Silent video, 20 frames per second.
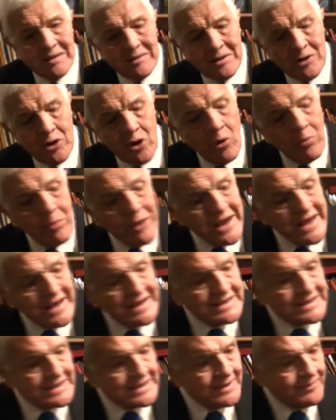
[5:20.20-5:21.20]
los
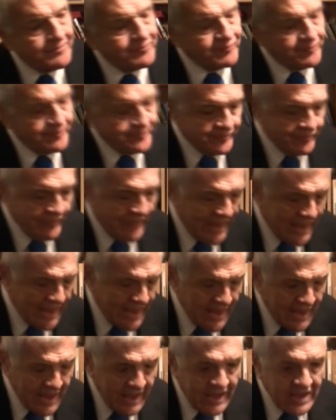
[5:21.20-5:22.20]
BRICS
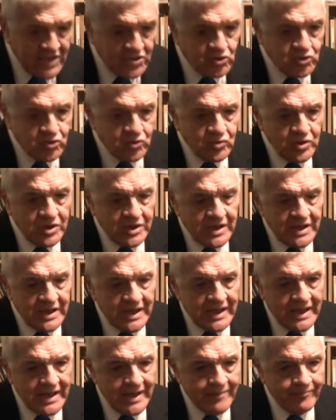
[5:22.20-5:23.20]
es
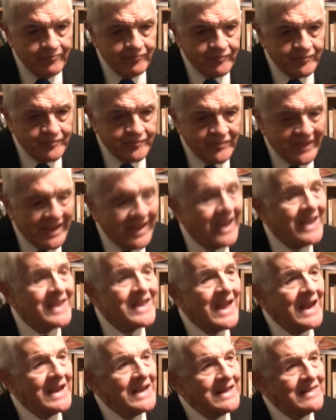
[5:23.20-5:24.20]
una
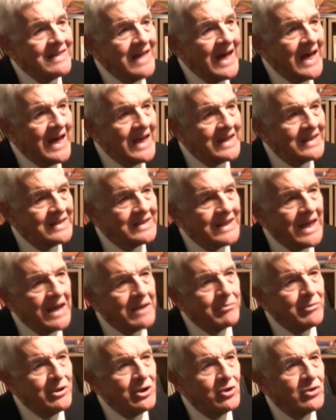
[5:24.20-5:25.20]
genialidad en
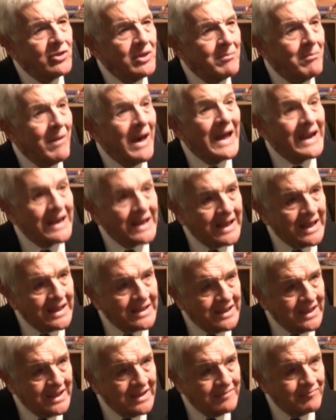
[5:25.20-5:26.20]
términos de
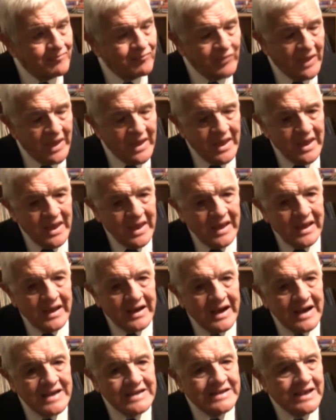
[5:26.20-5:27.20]
marketing
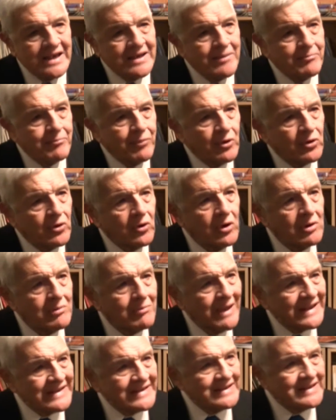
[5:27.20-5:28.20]
realizada por
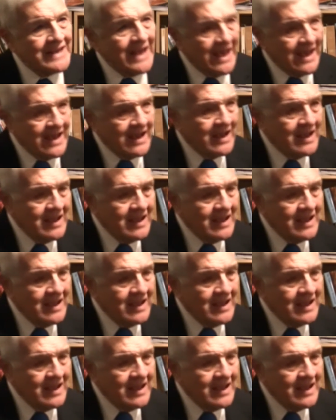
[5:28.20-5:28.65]
Goldman Sachs,